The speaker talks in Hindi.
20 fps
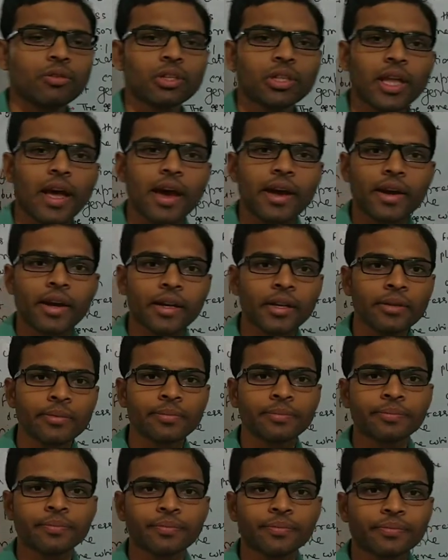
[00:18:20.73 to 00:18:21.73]
होता है ना
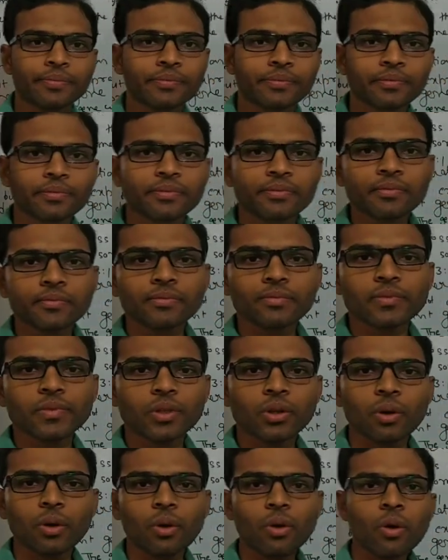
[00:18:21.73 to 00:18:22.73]

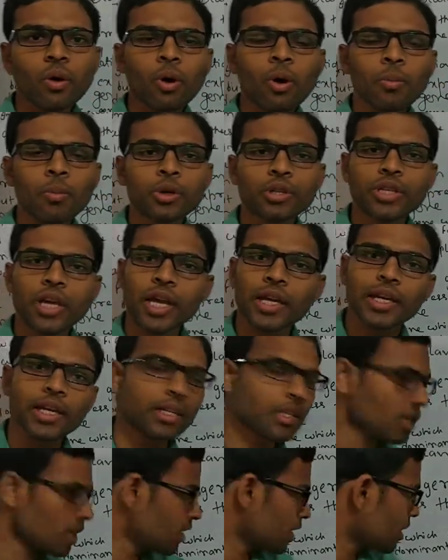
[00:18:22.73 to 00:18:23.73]
वो
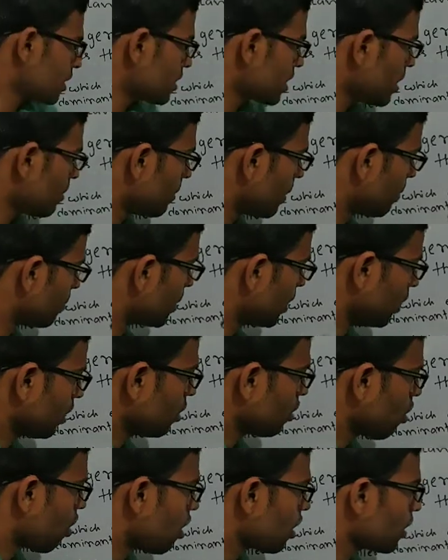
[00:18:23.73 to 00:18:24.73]
होमोजाइगस कंडीशन में भी
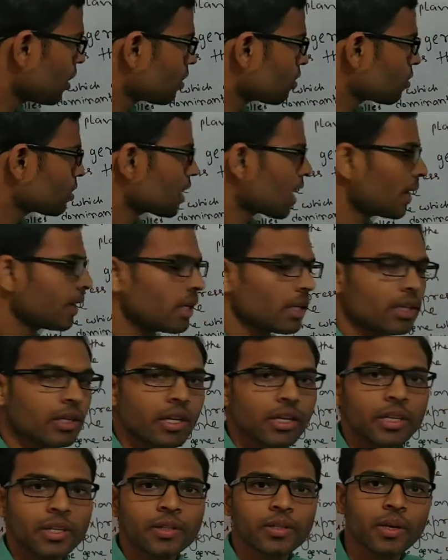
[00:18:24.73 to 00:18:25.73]
और हेट्रोजाइगस
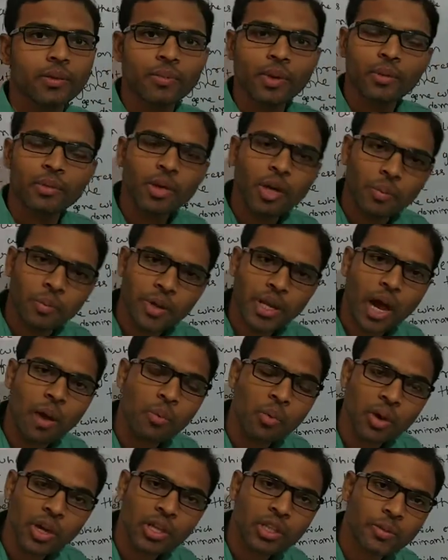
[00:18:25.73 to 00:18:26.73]
कंडीशन में भी अपने आप
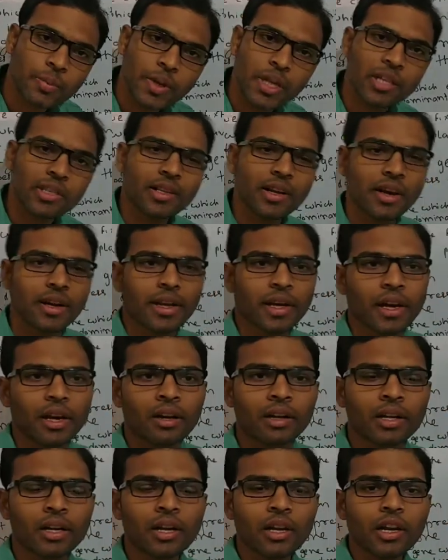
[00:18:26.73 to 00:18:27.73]
को एक्सप्रेस करेगा
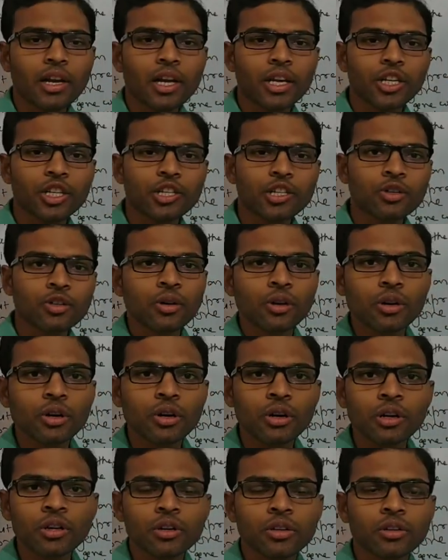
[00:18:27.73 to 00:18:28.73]
लेकिन जो
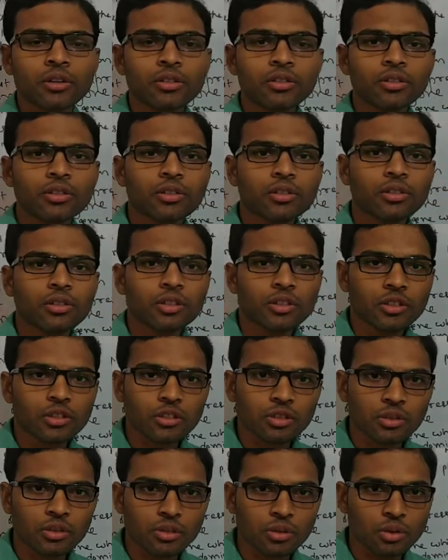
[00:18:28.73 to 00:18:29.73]

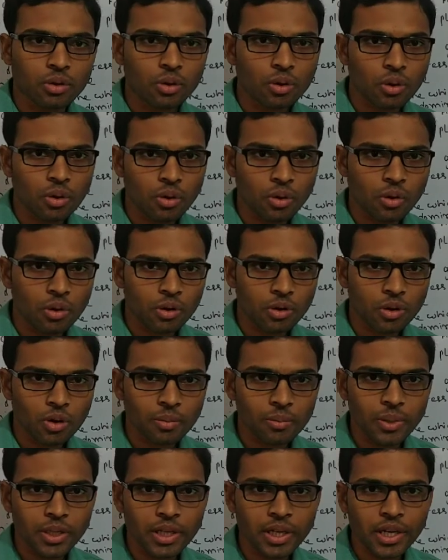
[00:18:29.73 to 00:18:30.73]
जो
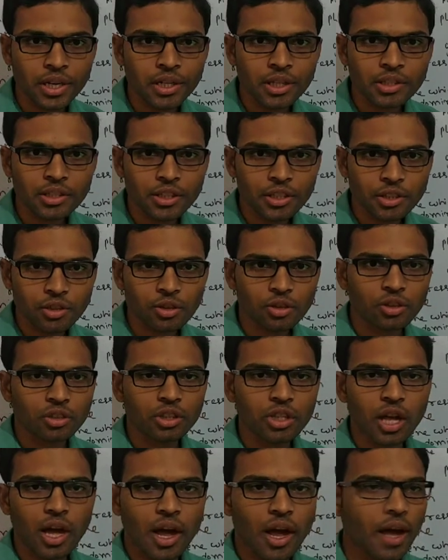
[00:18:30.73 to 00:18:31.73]
डोमिनेंट जीन
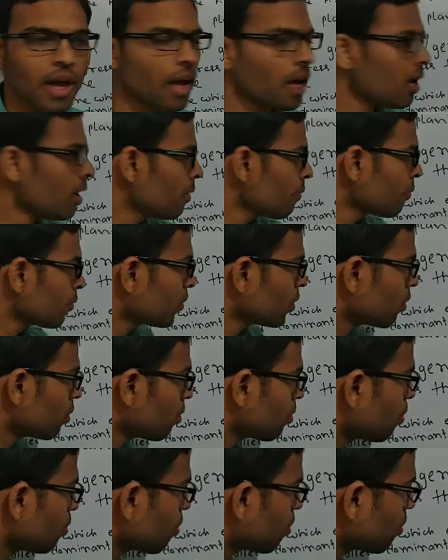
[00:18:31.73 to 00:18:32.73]
होता है वो